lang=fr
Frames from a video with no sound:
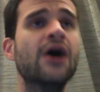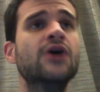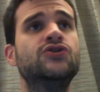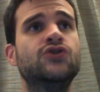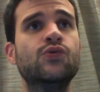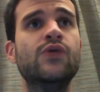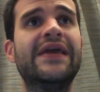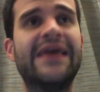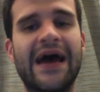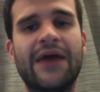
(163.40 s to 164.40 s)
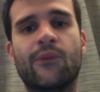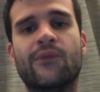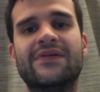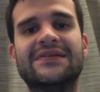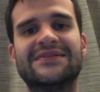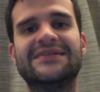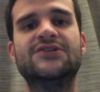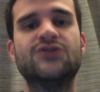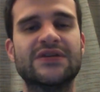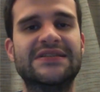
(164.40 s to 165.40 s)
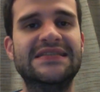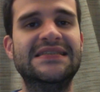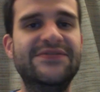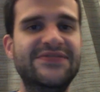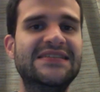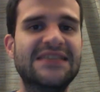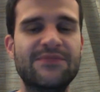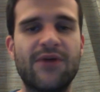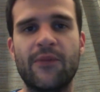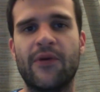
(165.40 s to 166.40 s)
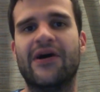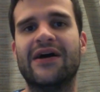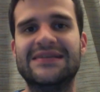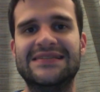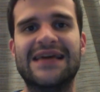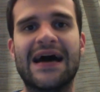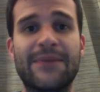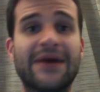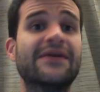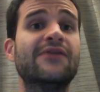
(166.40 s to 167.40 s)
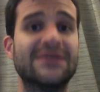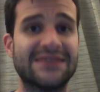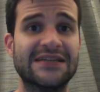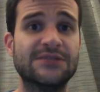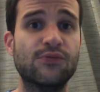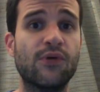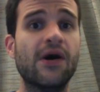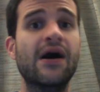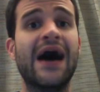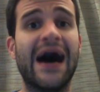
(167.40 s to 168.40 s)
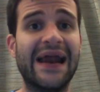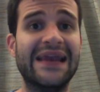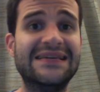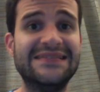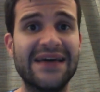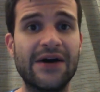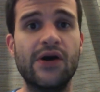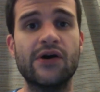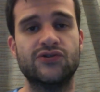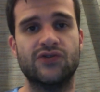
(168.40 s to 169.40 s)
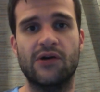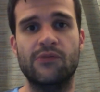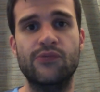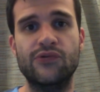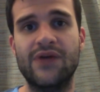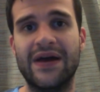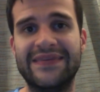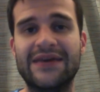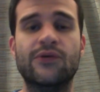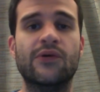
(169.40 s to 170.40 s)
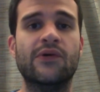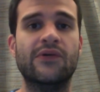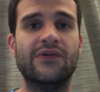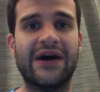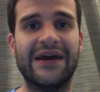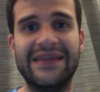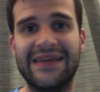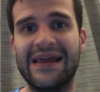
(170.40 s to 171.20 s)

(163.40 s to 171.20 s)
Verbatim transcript: Ce week-end, on s'en est sorti difficilement, mais on a réussi à battre Strasbourg à l'extérieur sur un but de la tête de René